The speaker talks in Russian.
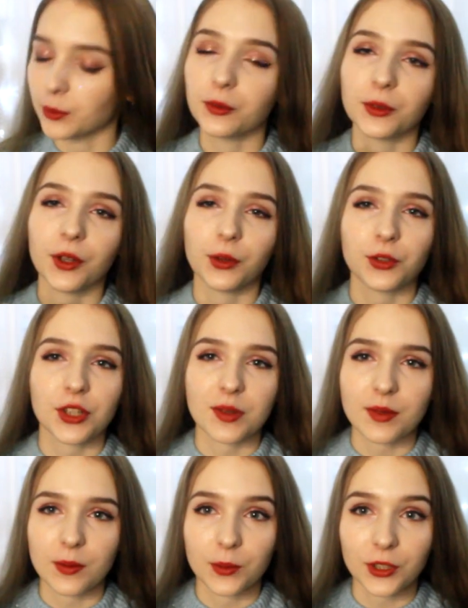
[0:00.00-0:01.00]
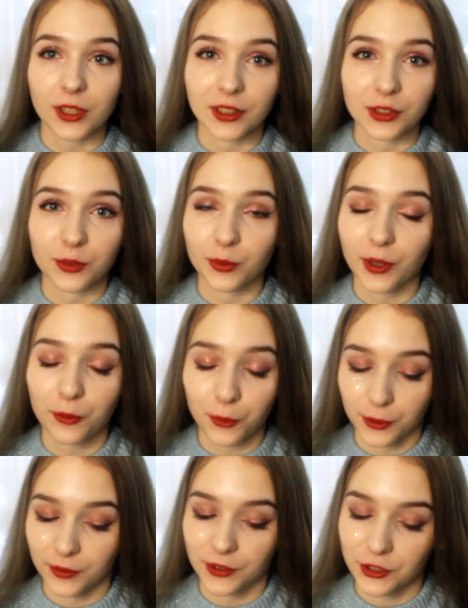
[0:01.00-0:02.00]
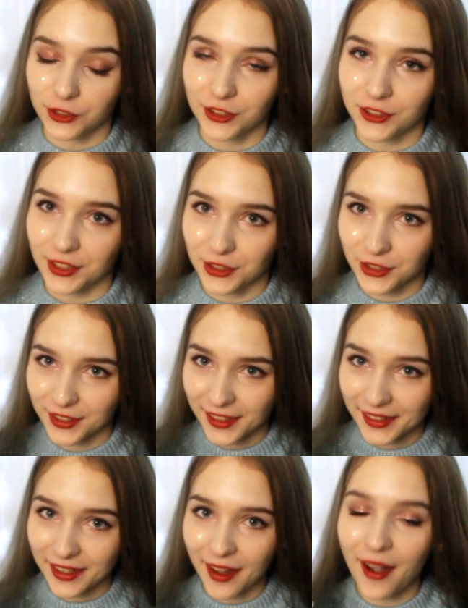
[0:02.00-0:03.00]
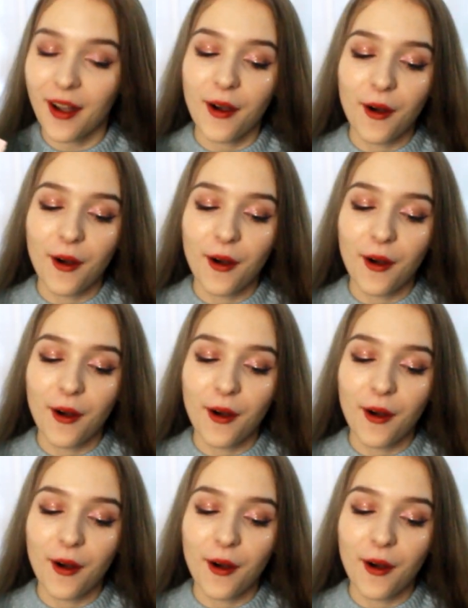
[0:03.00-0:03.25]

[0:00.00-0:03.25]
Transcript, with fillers: бы в в часам читали даже в марафоне 24 часа чтения.